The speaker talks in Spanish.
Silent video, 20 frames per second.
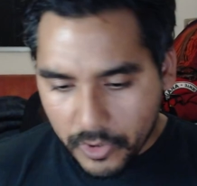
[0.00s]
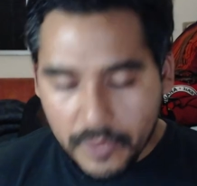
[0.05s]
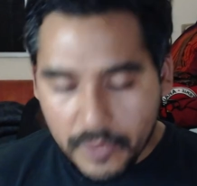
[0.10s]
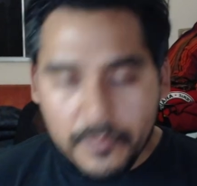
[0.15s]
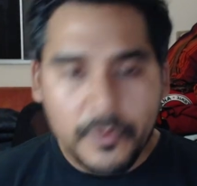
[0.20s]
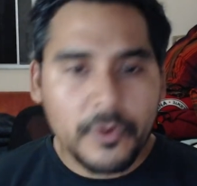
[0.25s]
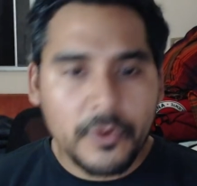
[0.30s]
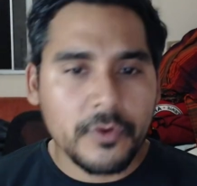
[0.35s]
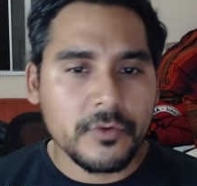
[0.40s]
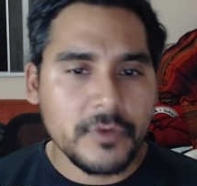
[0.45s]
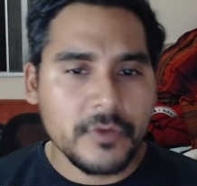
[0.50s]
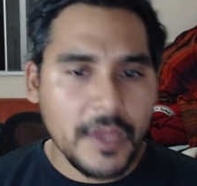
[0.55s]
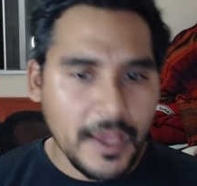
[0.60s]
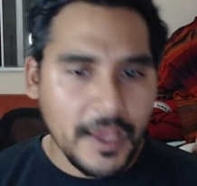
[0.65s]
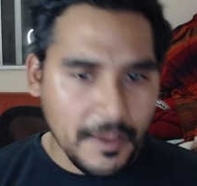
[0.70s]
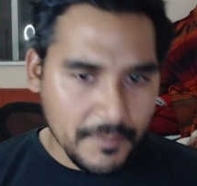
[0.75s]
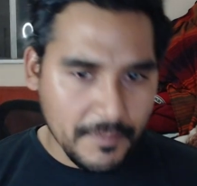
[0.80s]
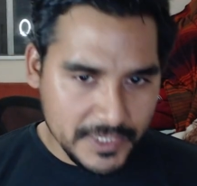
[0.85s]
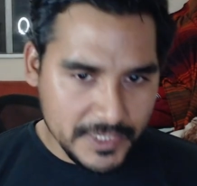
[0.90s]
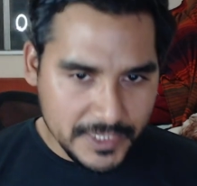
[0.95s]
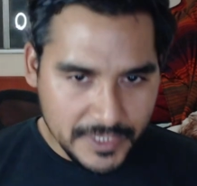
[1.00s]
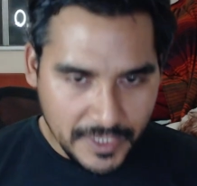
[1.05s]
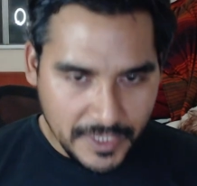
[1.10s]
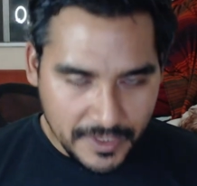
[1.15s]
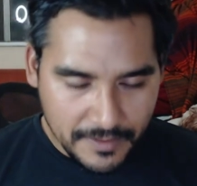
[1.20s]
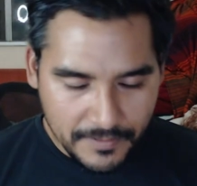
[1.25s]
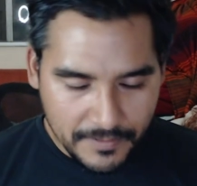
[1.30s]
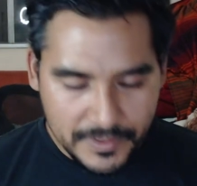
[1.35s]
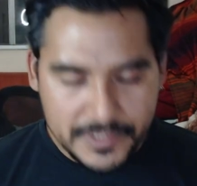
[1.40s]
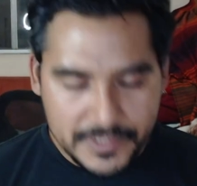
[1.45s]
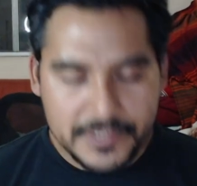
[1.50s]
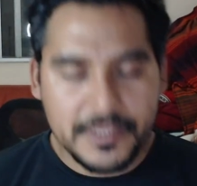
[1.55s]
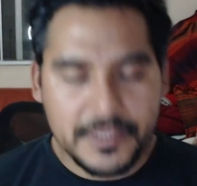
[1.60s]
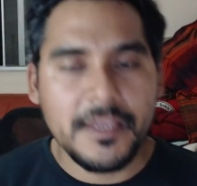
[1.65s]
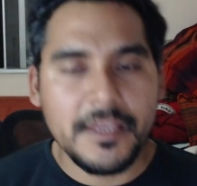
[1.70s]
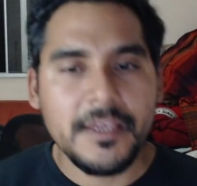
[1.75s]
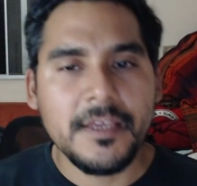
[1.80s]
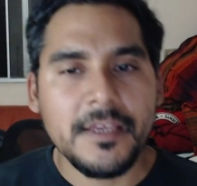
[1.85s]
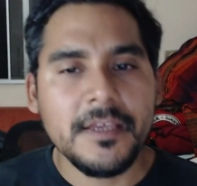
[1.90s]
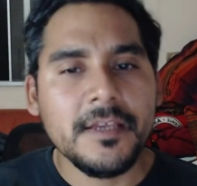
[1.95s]
mejor una camisita de
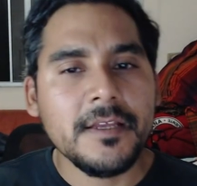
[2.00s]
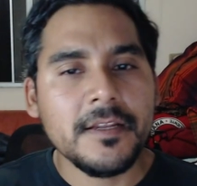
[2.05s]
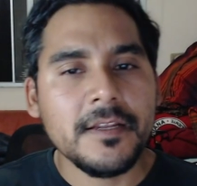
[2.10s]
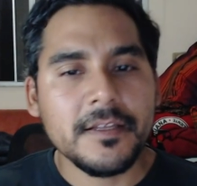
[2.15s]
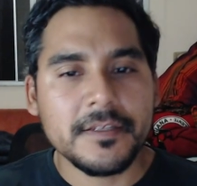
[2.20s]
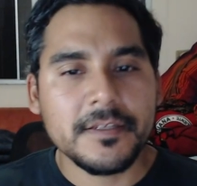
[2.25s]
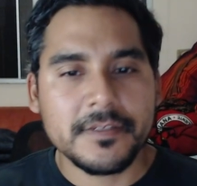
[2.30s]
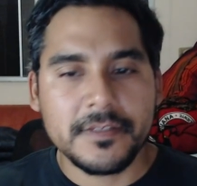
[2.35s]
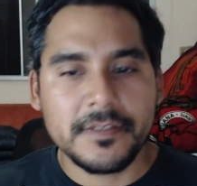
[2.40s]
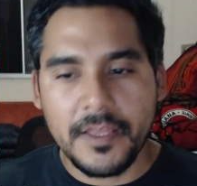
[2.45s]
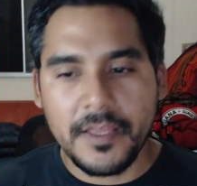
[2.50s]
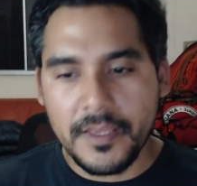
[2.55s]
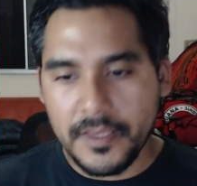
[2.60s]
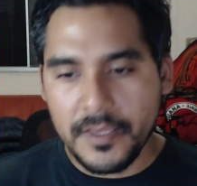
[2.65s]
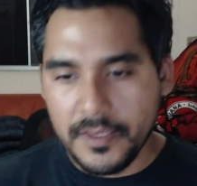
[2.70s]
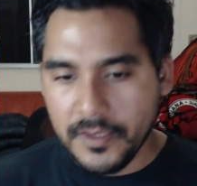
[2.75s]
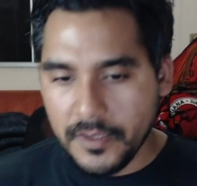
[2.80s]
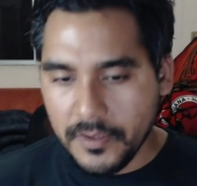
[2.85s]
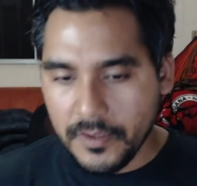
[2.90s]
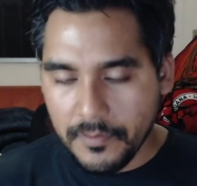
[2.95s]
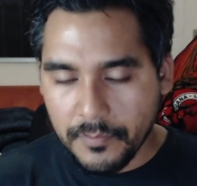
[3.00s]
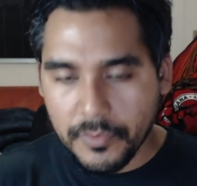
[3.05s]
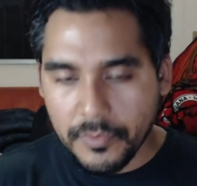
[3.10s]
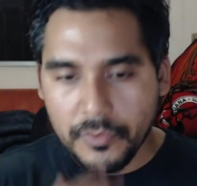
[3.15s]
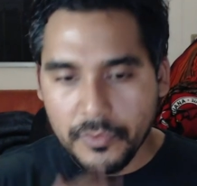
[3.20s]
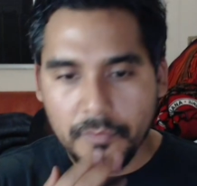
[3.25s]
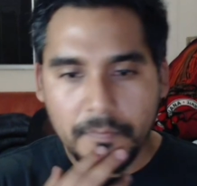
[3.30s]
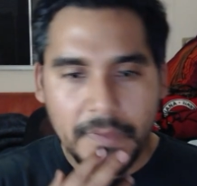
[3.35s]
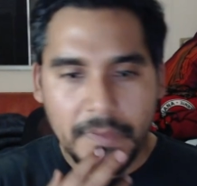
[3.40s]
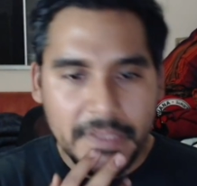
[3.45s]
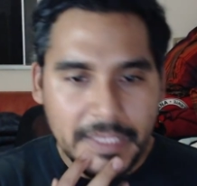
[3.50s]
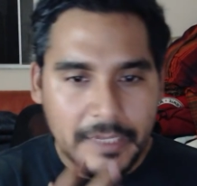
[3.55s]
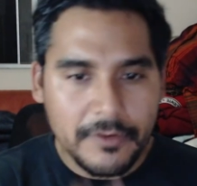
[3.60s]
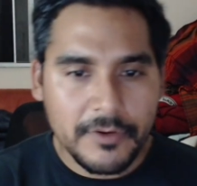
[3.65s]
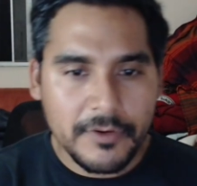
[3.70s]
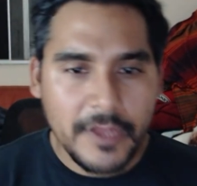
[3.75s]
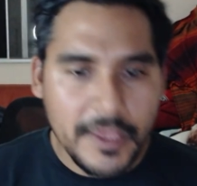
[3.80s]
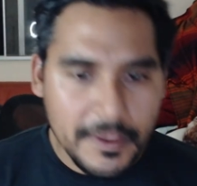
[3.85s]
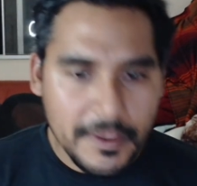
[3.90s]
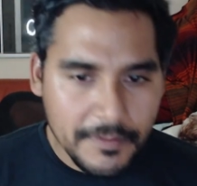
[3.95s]
vestir, este, pues un
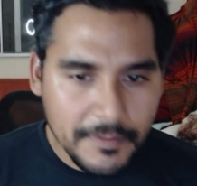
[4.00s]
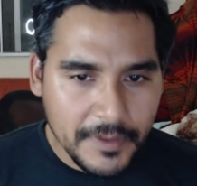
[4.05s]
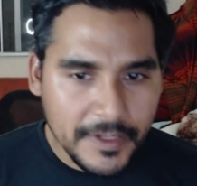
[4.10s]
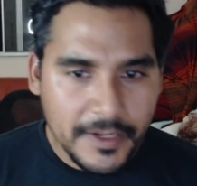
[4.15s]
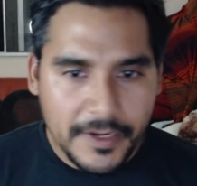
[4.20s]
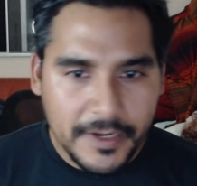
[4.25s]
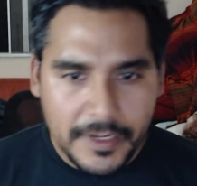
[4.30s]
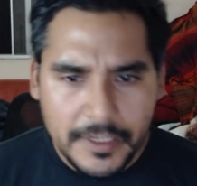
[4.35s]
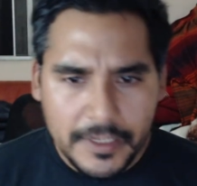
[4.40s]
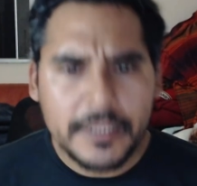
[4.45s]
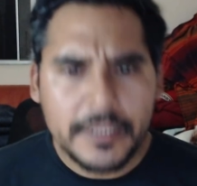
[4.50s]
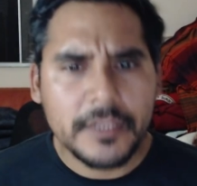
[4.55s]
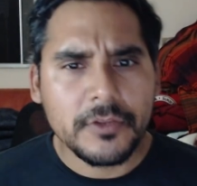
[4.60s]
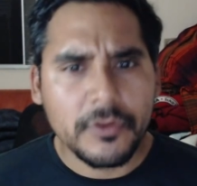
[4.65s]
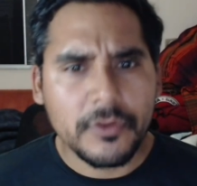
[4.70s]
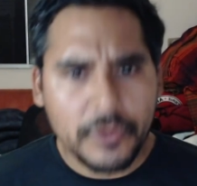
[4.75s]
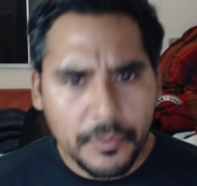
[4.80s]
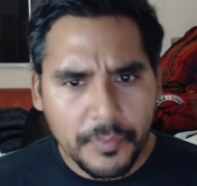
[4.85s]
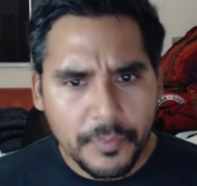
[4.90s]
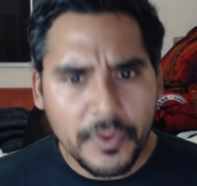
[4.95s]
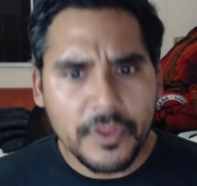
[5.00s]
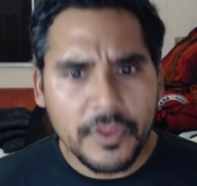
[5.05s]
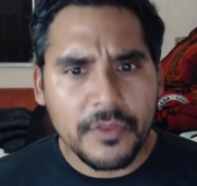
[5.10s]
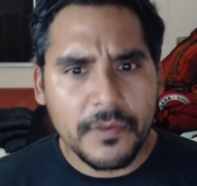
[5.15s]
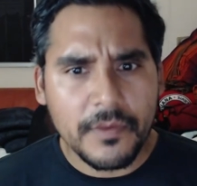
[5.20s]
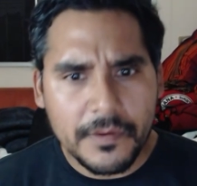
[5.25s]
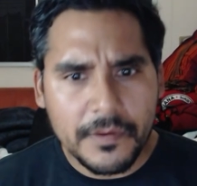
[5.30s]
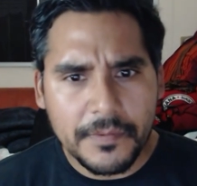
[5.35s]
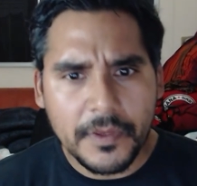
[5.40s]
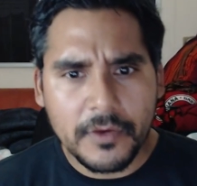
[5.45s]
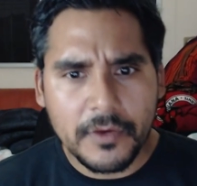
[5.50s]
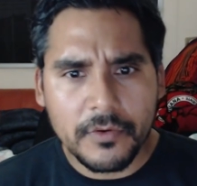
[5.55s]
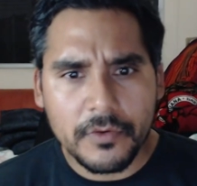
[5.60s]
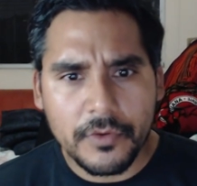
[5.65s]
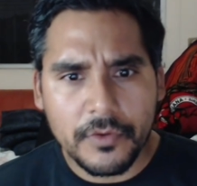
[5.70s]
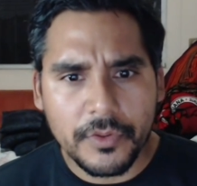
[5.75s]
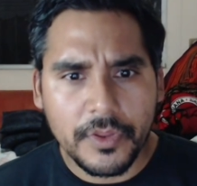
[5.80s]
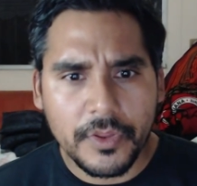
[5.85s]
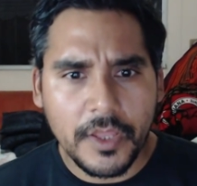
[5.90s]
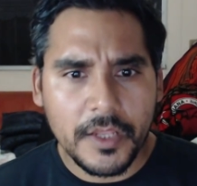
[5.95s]
pantalón ahí bien arregladito, te puedes ver bien con
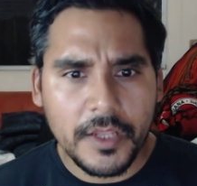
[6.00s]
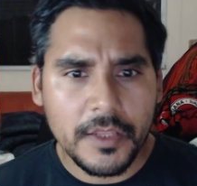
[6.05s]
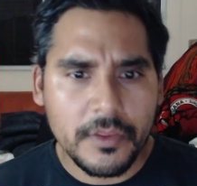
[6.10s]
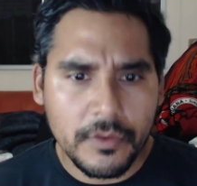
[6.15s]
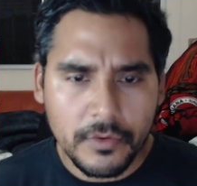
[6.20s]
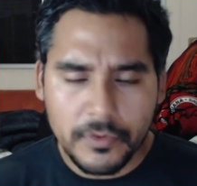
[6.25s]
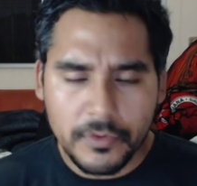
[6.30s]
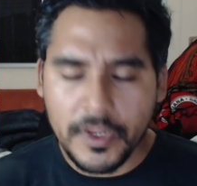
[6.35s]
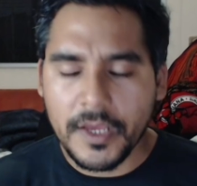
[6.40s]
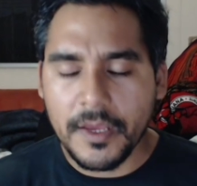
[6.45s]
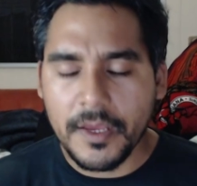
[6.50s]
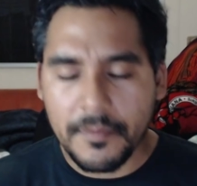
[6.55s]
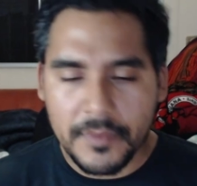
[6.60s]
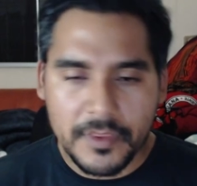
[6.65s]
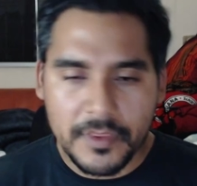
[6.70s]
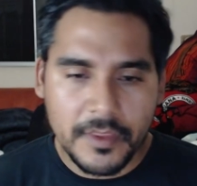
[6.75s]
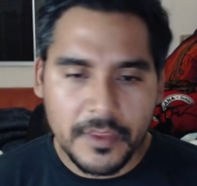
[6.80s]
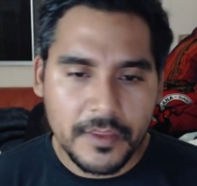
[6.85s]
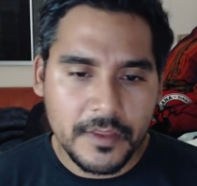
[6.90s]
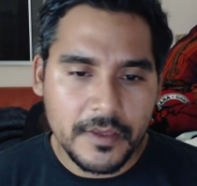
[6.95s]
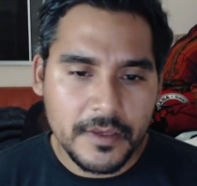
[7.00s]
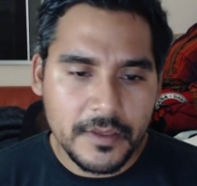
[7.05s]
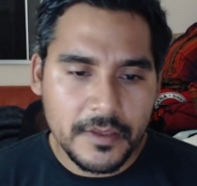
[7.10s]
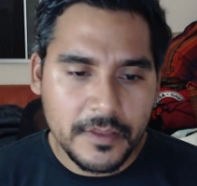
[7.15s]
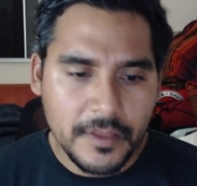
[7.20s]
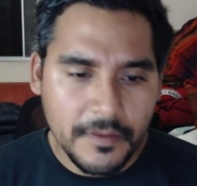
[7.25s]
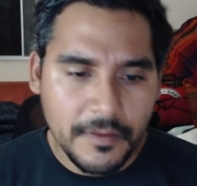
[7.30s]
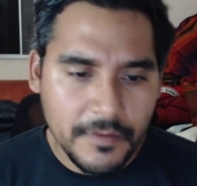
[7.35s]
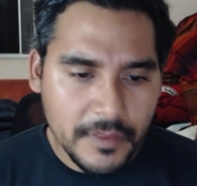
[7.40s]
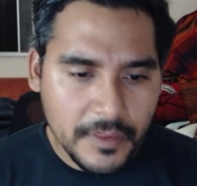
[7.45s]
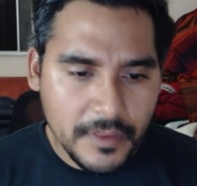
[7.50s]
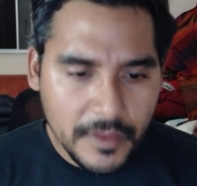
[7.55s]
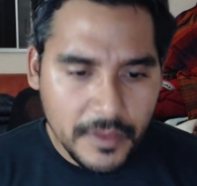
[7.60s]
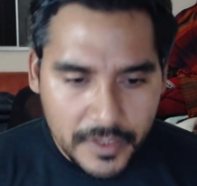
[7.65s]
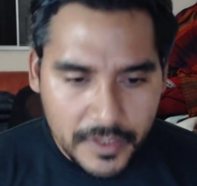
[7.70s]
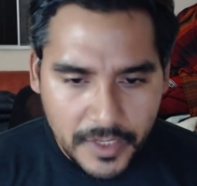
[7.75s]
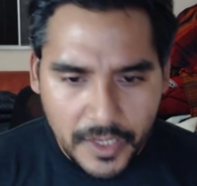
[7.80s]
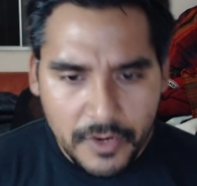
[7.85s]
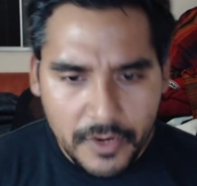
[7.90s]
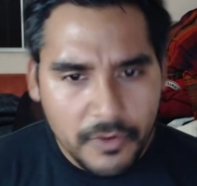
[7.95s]
los tenis y una camisa de,
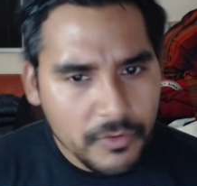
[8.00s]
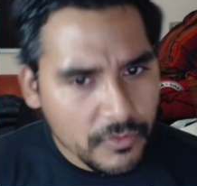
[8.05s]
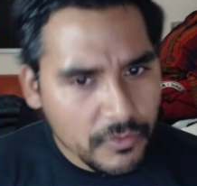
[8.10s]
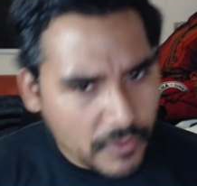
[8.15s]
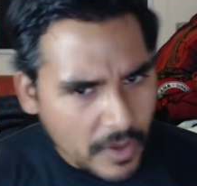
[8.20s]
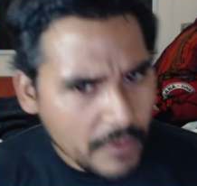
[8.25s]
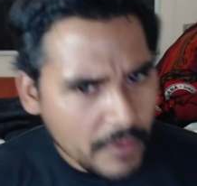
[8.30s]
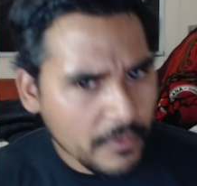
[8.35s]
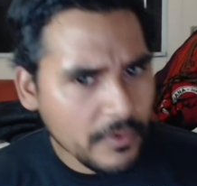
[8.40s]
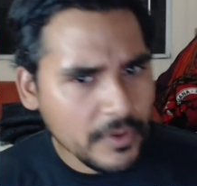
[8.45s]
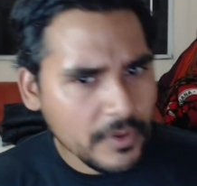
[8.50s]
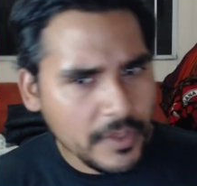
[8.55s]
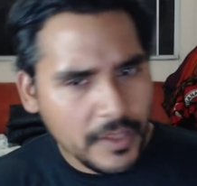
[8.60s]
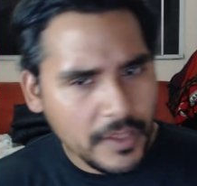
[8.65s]
vestir, que no es nuevo, ¿eh?